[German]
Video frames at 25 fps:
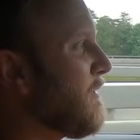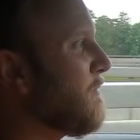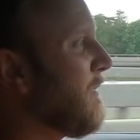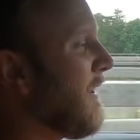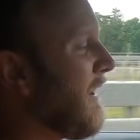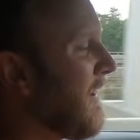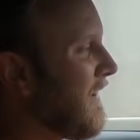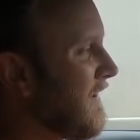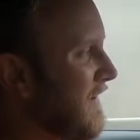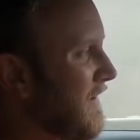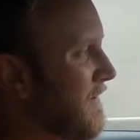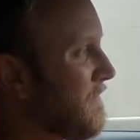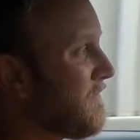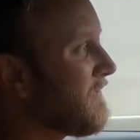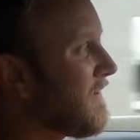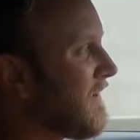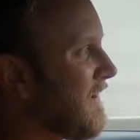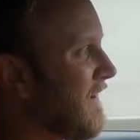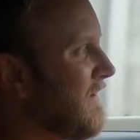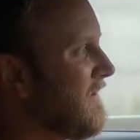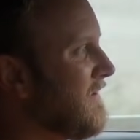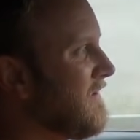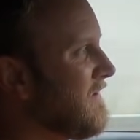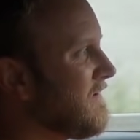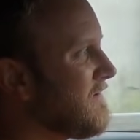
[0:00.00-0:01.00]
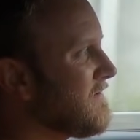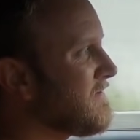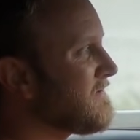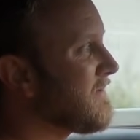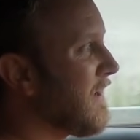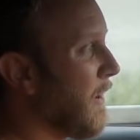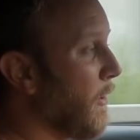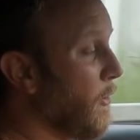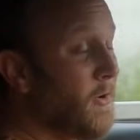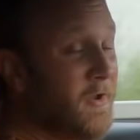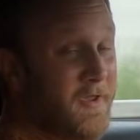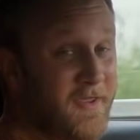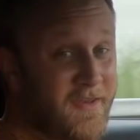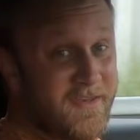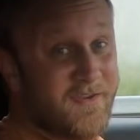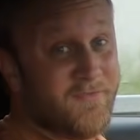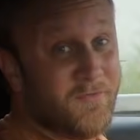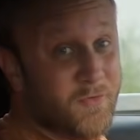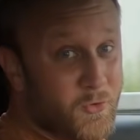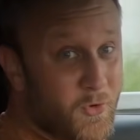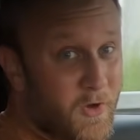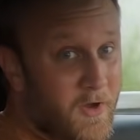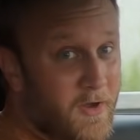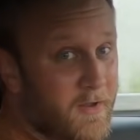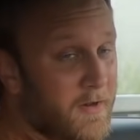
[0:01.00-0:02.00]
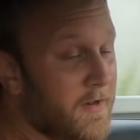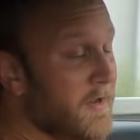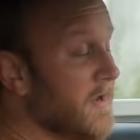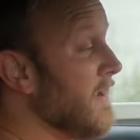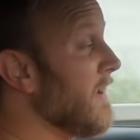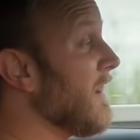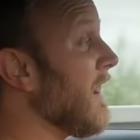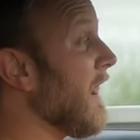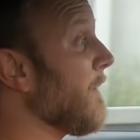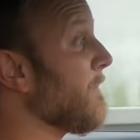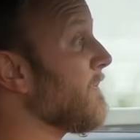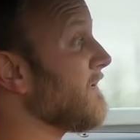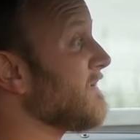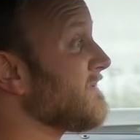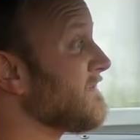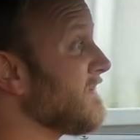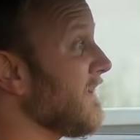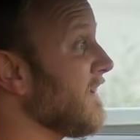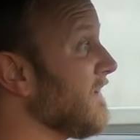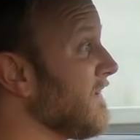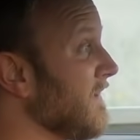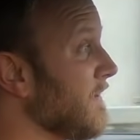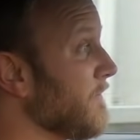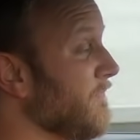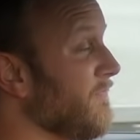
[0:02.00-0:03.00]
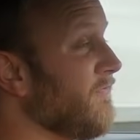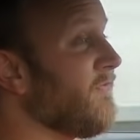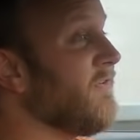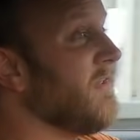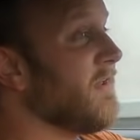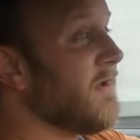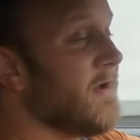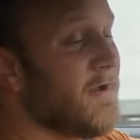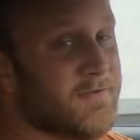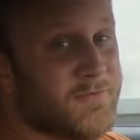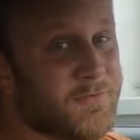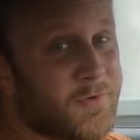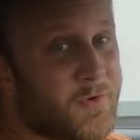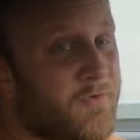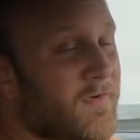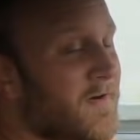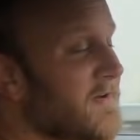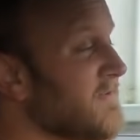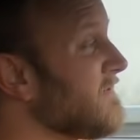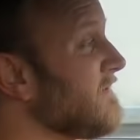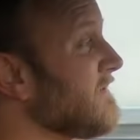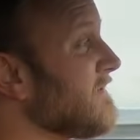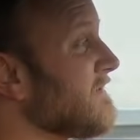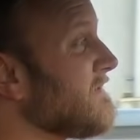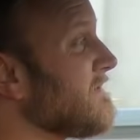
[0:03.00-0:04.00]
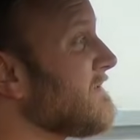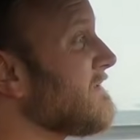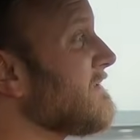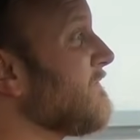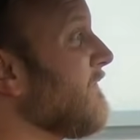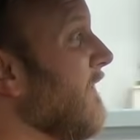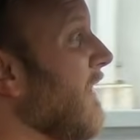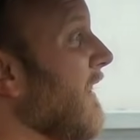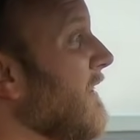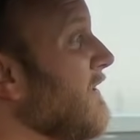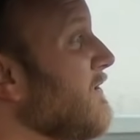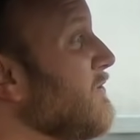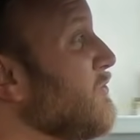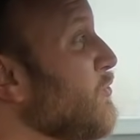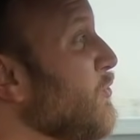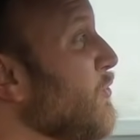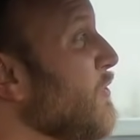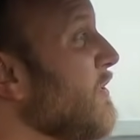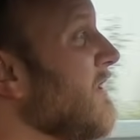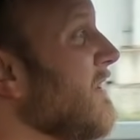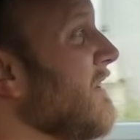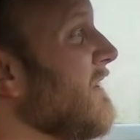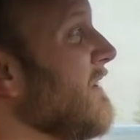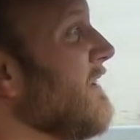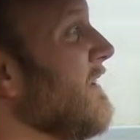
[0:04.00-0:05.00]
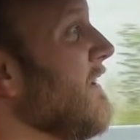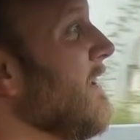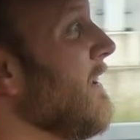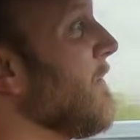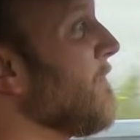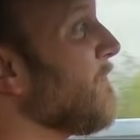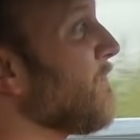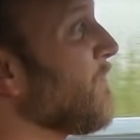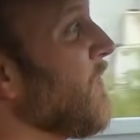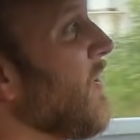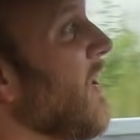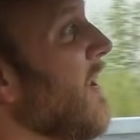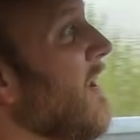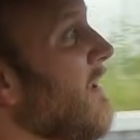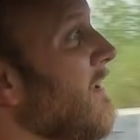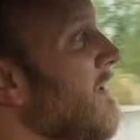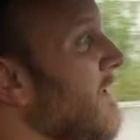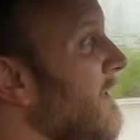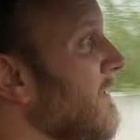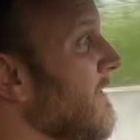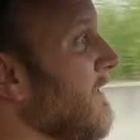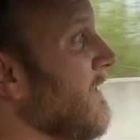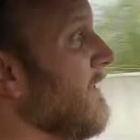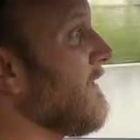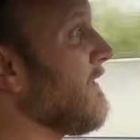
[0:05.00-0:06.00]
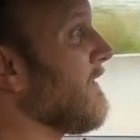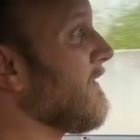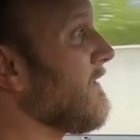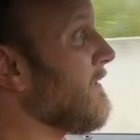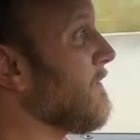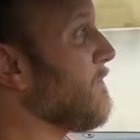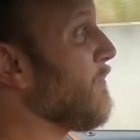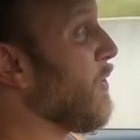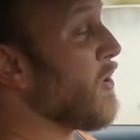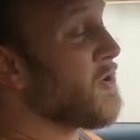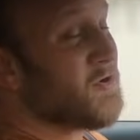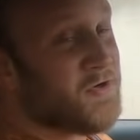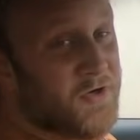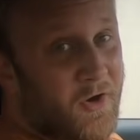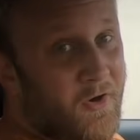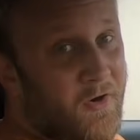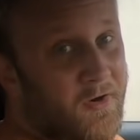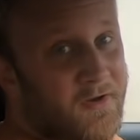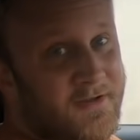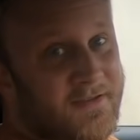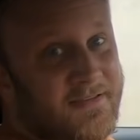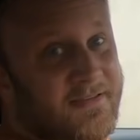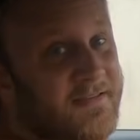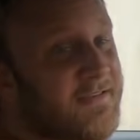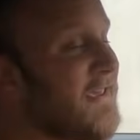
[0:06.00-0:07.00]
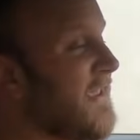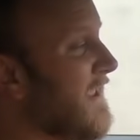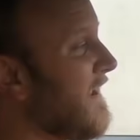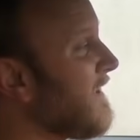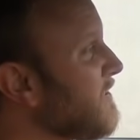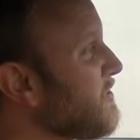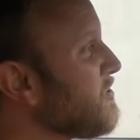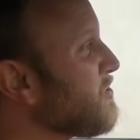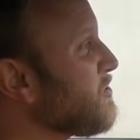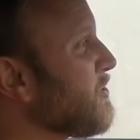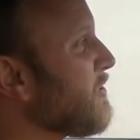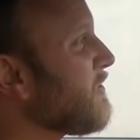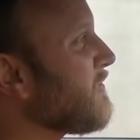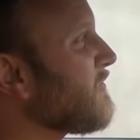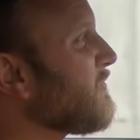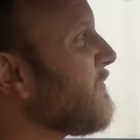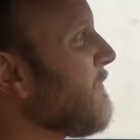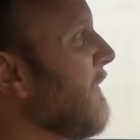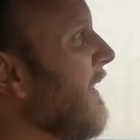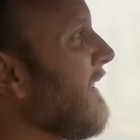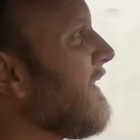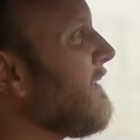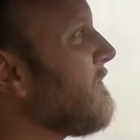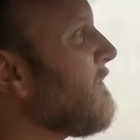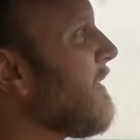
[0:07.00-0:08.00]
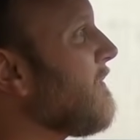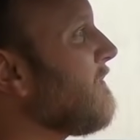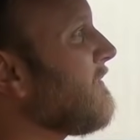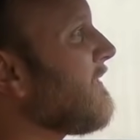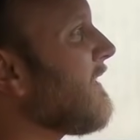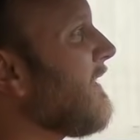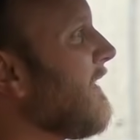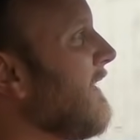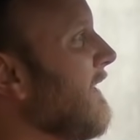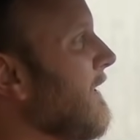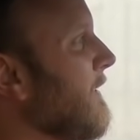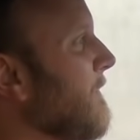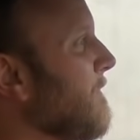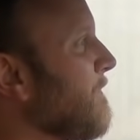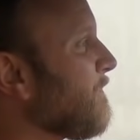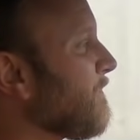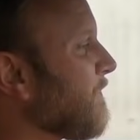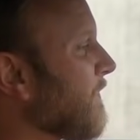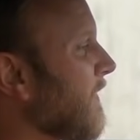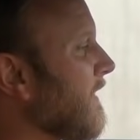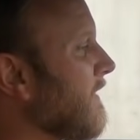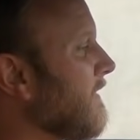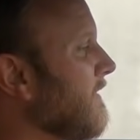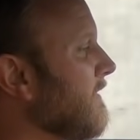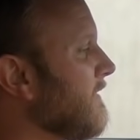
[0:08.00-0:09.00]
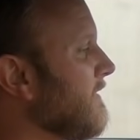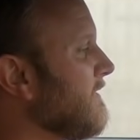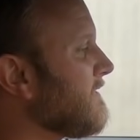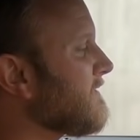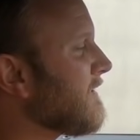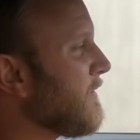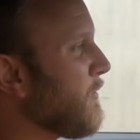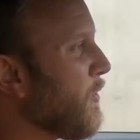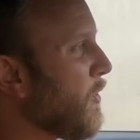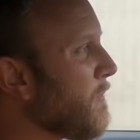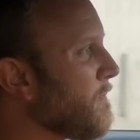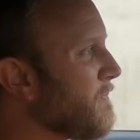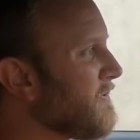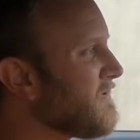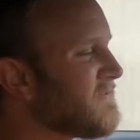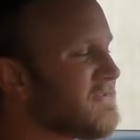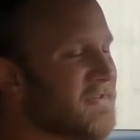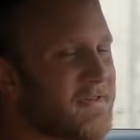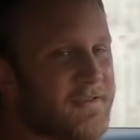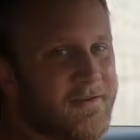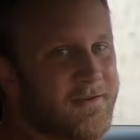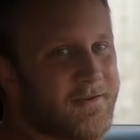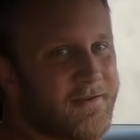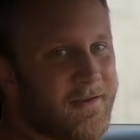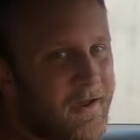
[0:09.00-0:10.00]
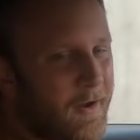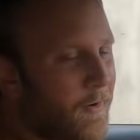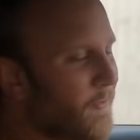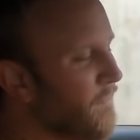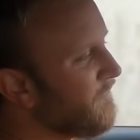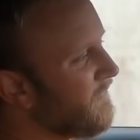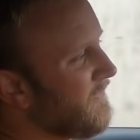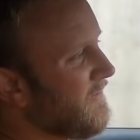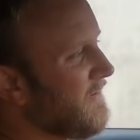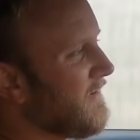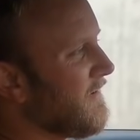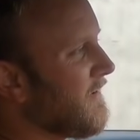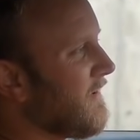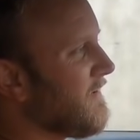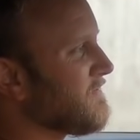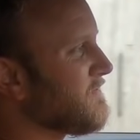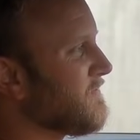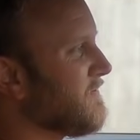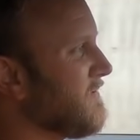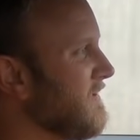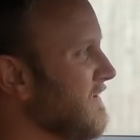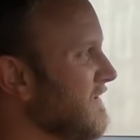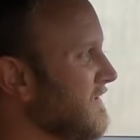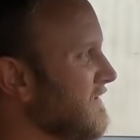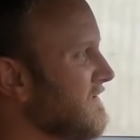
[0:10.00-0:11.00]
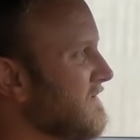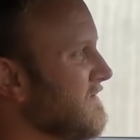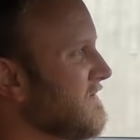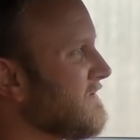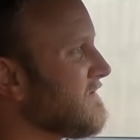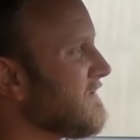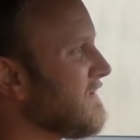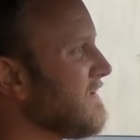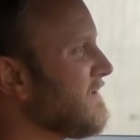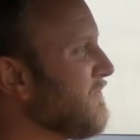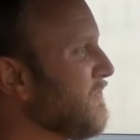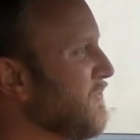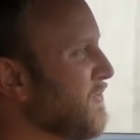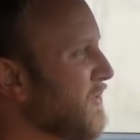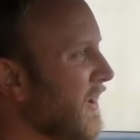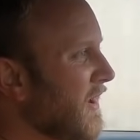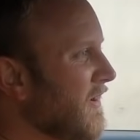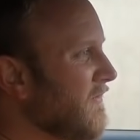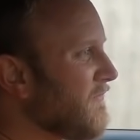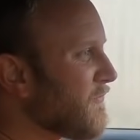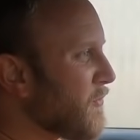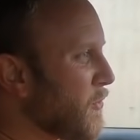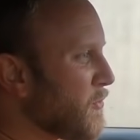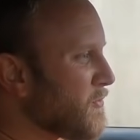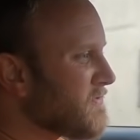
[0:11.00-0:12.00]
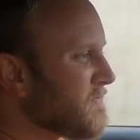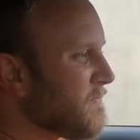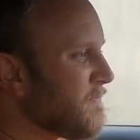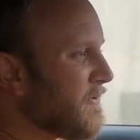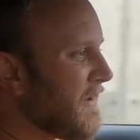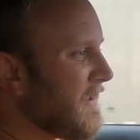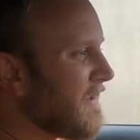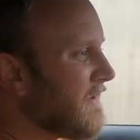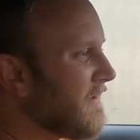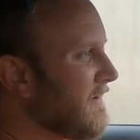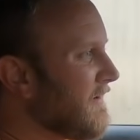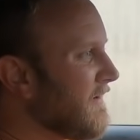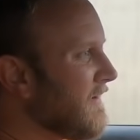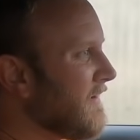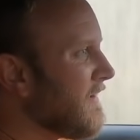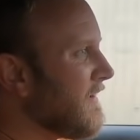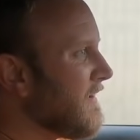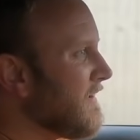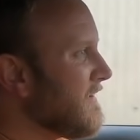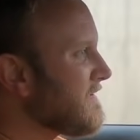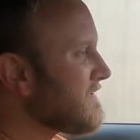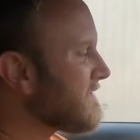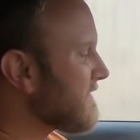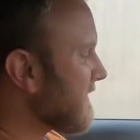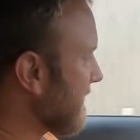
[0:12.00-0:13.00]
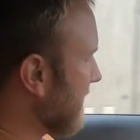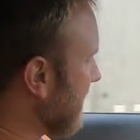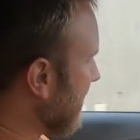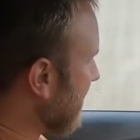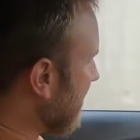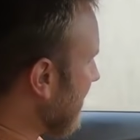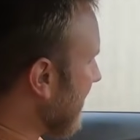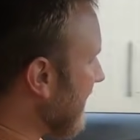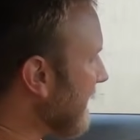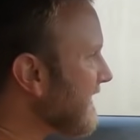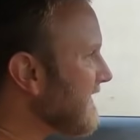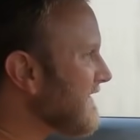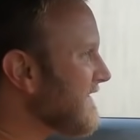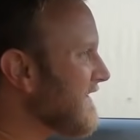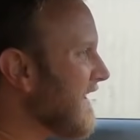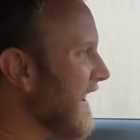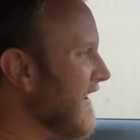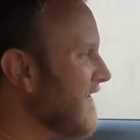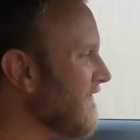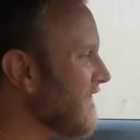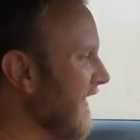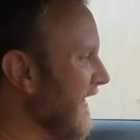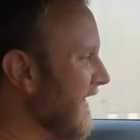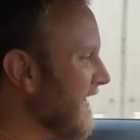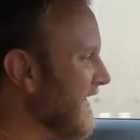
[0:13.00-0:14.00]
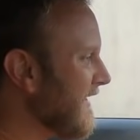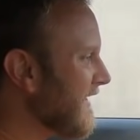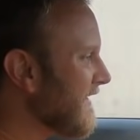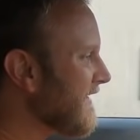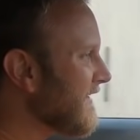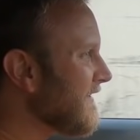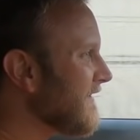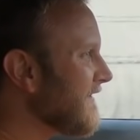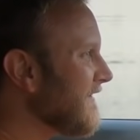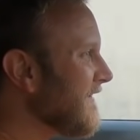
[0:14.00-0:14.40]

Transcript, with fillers: Mein M3 hier ist ja auch individual, aber sein M4, also quasi das zweitürige ja, Pendant, das Gegenstück zu meinem M3, ist da doch ein bisschen auffällig. Also hier, dieses Individual Frozen Black ist dagegen echt langweilig.